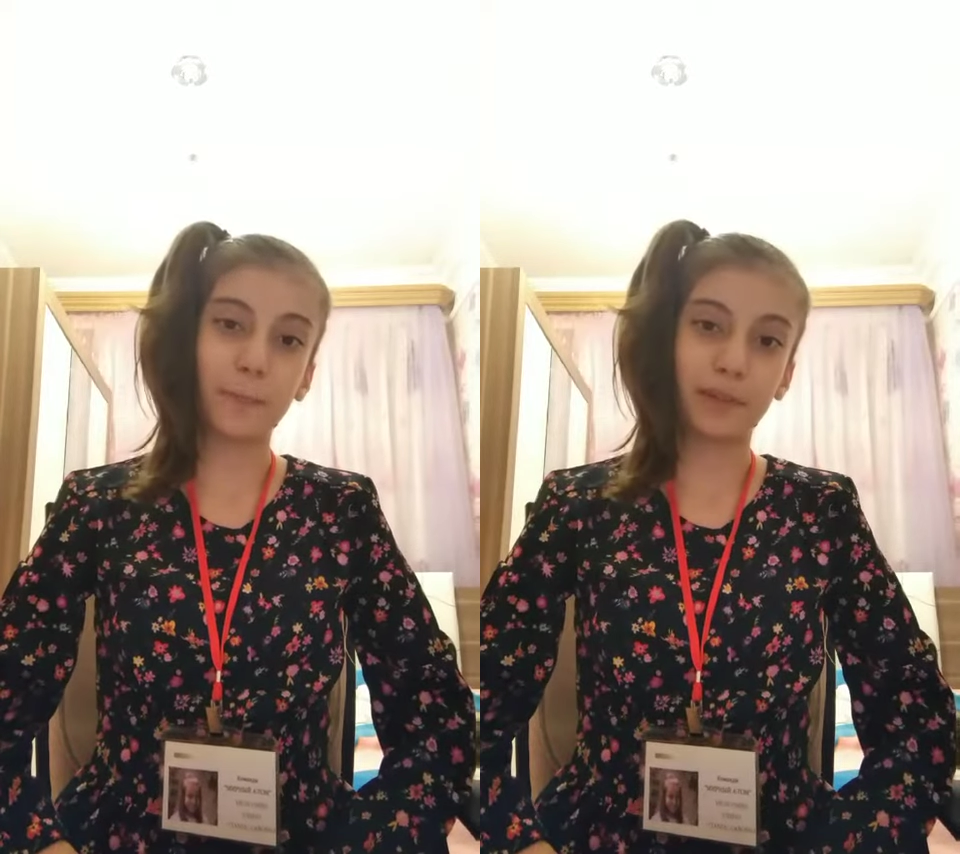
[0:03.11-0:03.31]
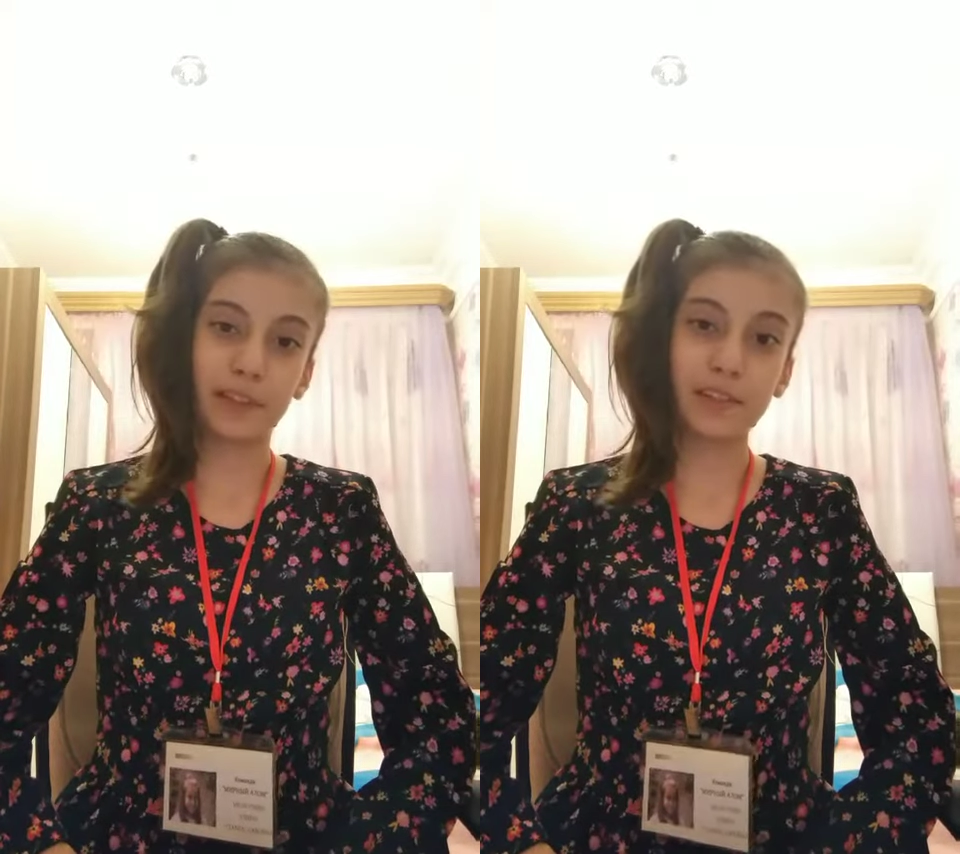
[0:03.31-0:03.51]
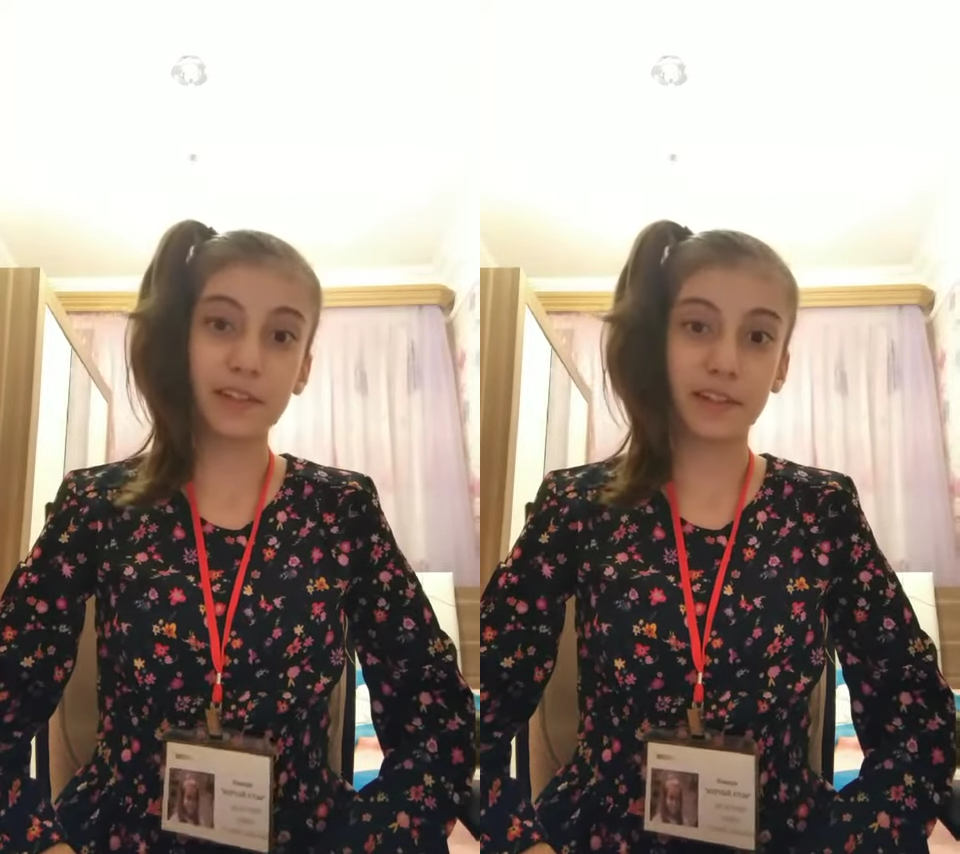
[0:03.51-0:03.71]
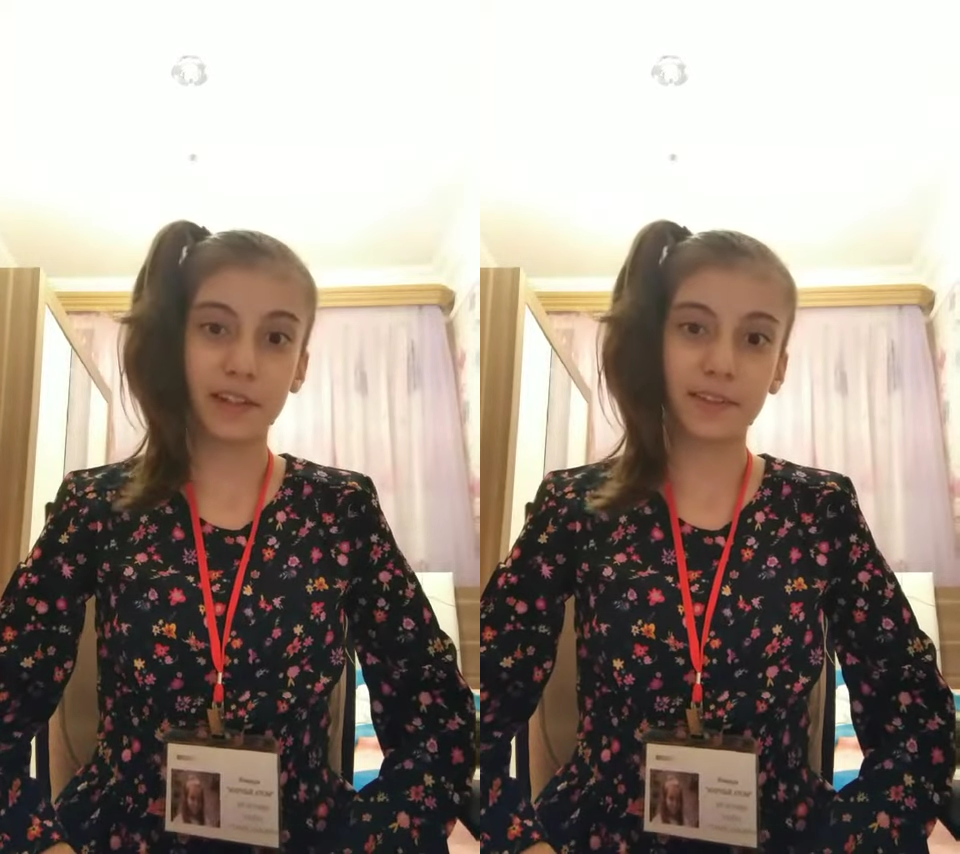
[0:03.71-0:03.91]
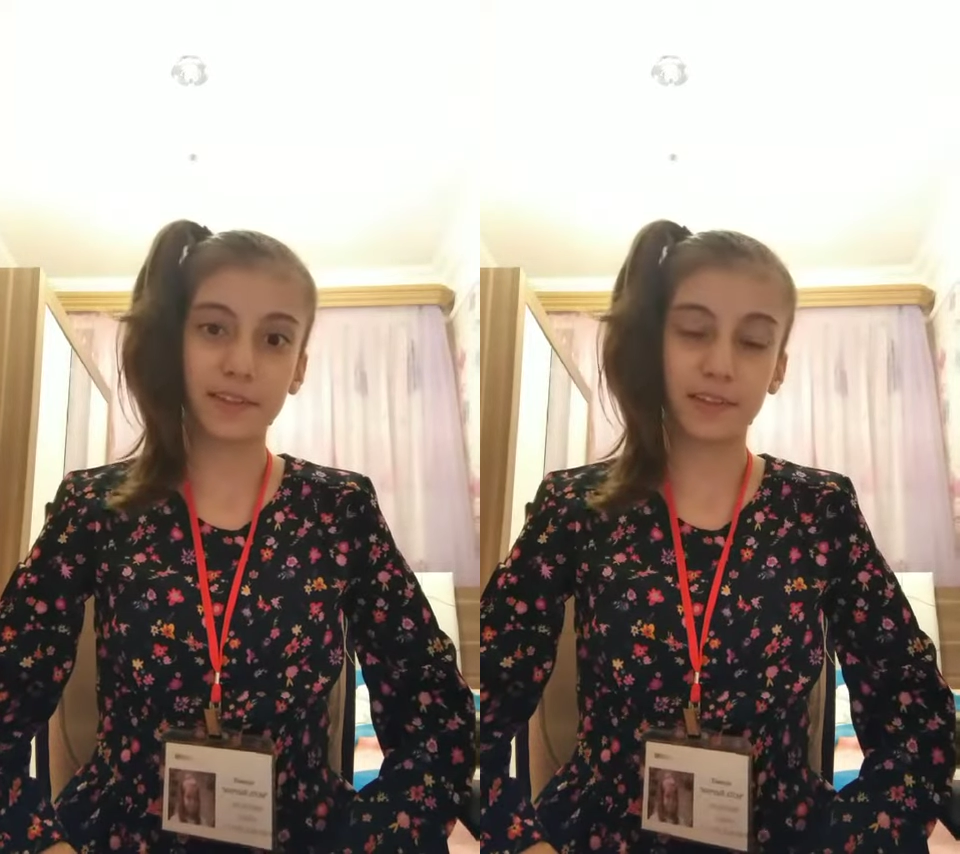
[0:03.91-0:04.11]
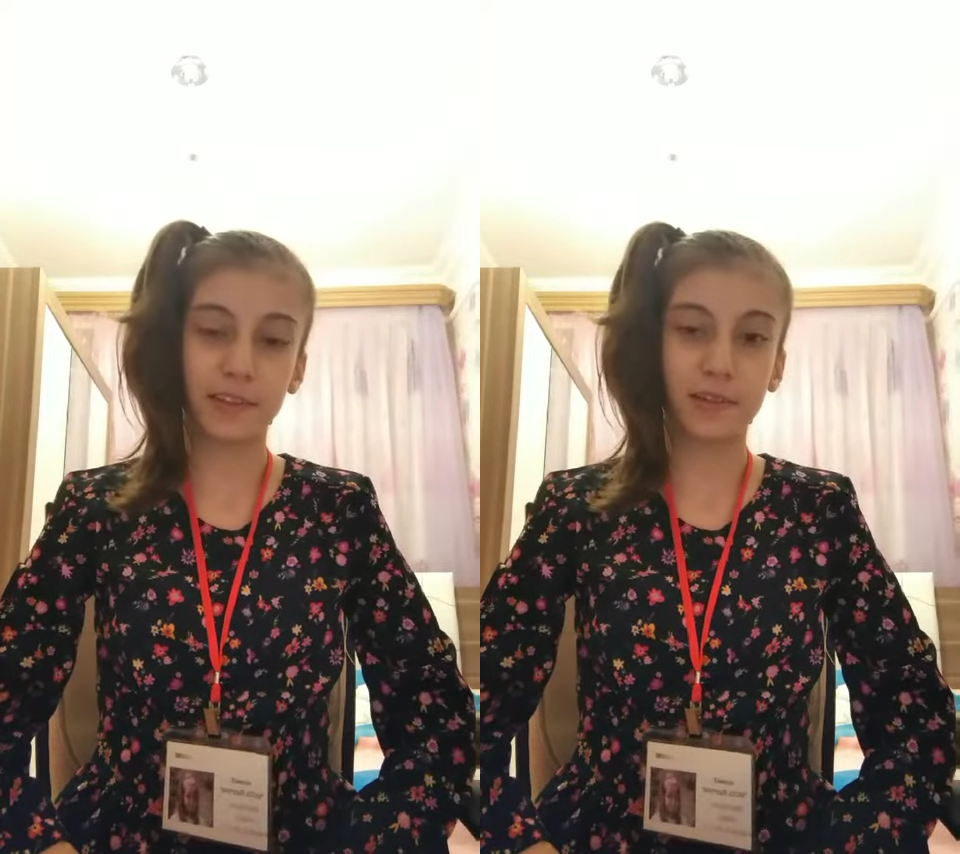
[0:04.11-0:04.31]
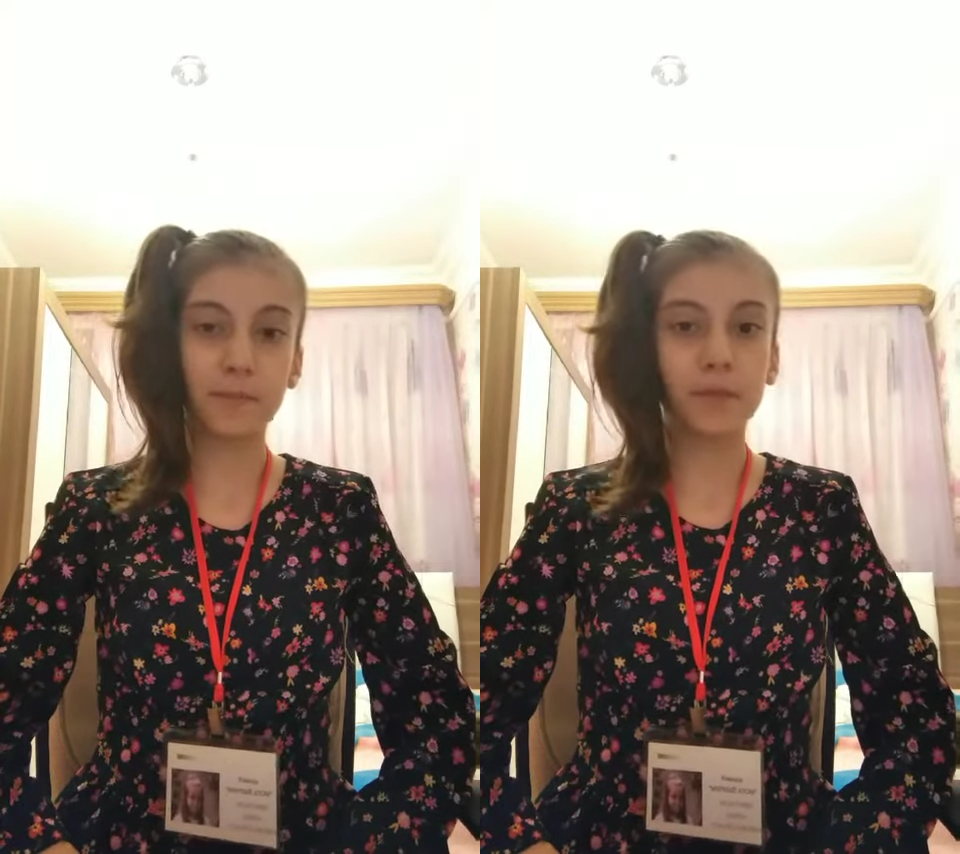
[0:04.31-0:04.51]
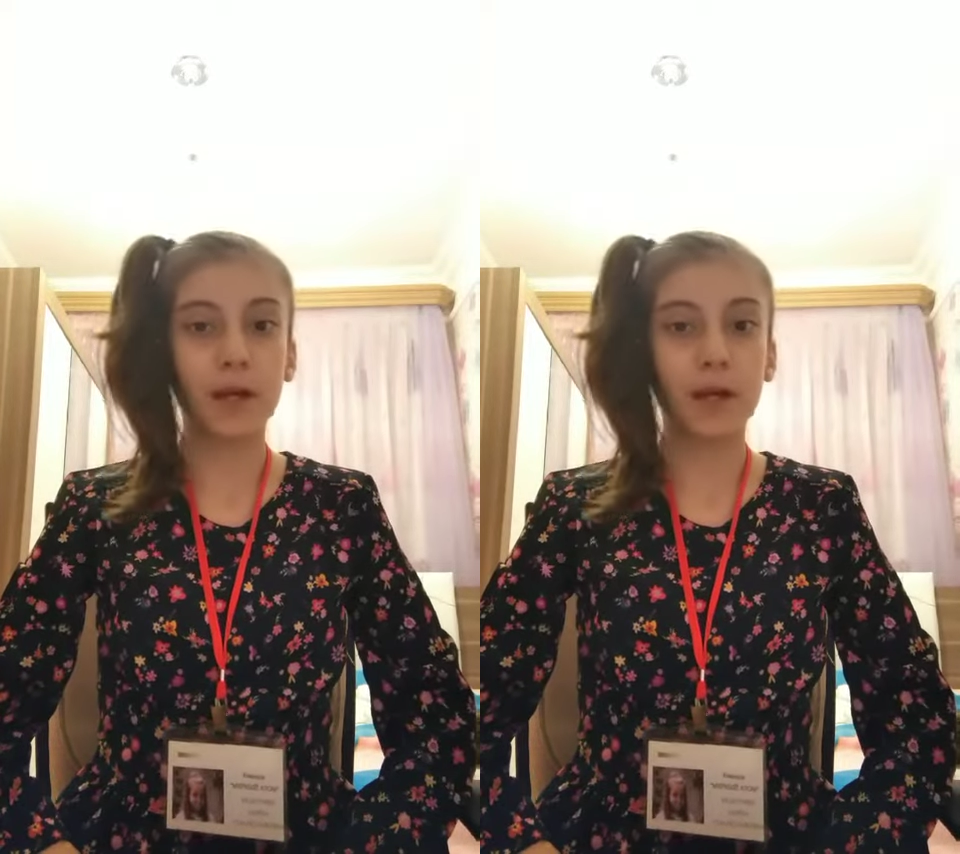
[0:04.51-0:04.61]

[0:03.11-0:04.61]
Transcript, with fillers: мне 13 лет.